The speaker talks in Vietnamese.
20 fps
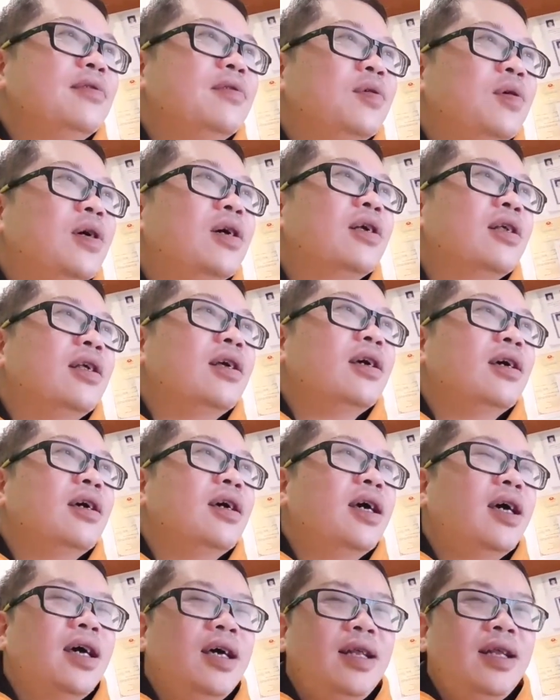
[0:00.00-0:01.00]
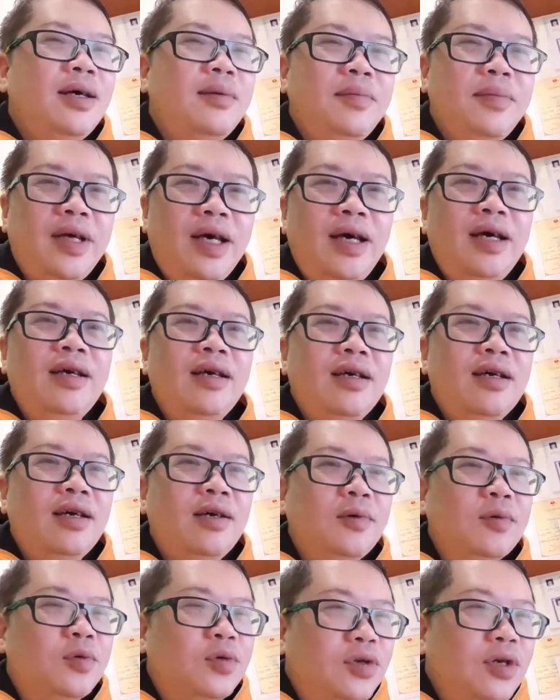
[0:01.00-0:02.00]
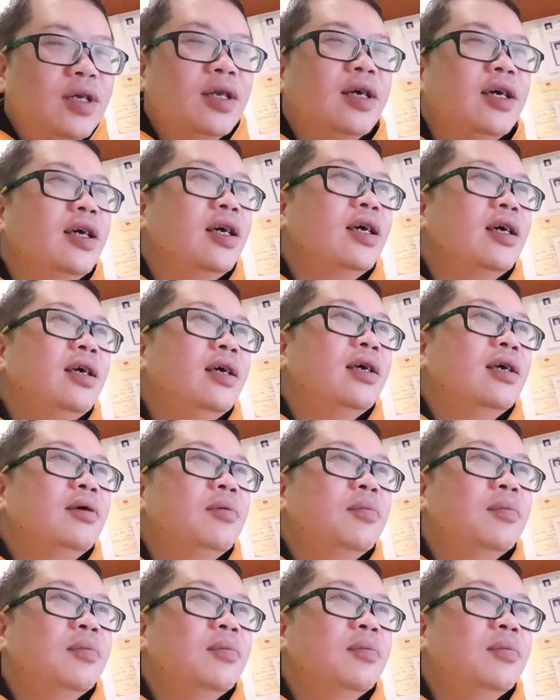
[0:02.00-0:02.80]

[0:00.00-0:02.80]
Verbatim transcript: Hoặc là ai làm học truyền nghề